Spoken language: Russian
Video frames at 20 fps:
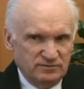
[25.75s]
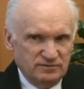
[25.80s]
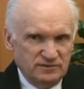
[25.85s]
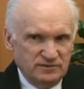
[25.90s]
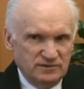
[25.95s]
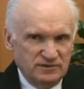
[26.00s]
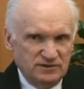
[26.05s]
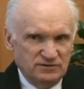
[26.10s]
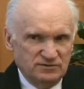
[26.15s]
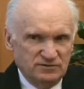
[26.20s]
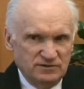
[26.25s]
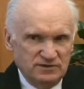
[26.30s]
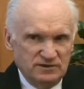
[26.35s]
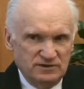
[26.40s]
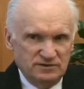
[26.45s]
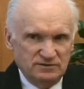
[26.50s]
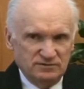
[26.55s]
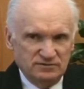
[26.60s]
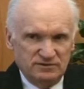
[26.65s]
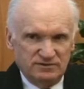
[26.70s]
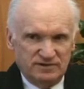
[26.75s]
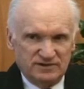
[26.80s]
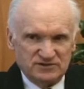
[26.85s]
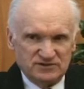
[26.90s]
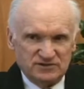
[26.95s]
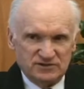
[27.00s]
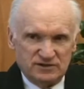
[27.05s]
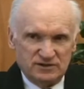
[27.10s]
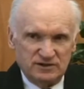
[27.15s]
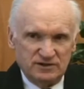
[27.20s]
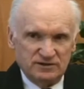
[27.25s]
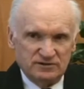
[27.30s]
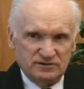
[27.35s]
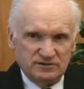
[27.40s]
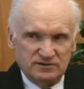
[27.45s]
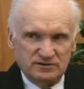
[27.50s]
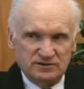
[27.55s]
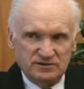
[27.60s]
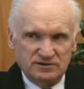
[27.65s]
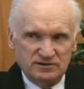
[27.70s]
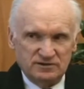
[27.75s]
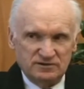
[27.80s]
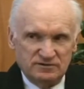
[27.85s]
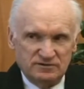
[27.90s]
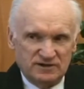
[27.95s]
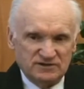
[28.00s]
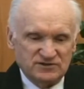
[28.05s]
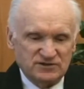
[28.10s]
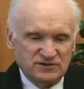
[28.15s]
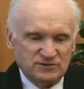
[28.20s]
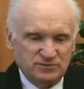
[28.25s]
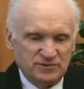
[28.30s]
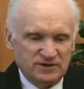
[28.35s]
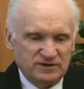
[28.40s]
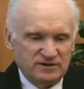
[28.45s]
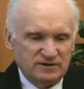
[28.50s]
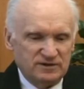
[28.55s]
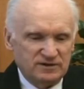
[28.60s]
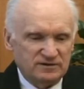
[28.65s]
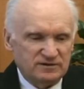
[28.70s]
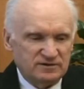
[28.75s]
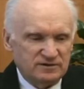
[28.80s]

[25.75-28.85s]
не, не в 20 лет, не 25 лет,